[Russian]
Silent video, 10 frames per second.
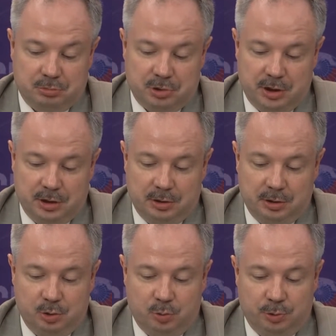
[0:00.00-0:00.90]

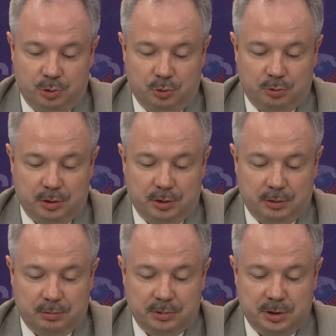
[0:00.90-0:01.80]
Некоторые группировки
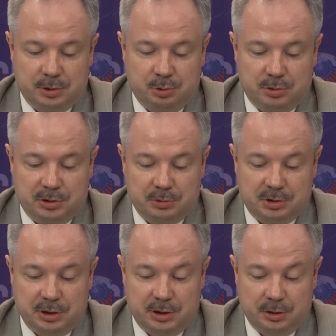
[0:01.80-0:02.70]
действуют
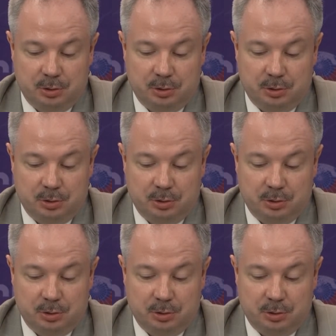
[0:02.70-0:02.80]
самостоятельно,